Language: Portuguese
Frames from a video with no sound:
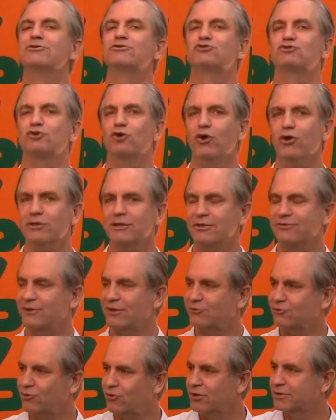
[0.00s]
todas
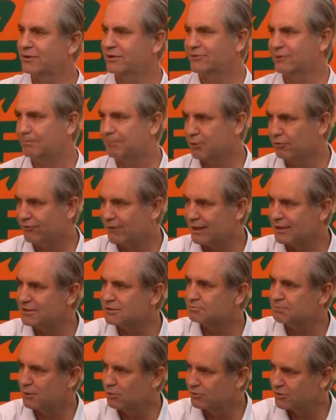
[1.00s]
as contas aprovadas
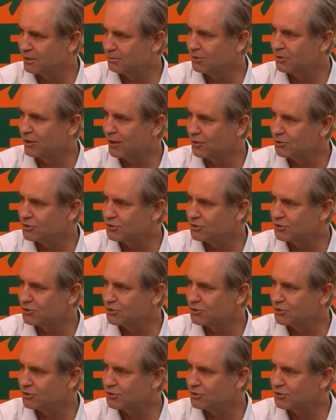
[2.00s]
pelo Tribunal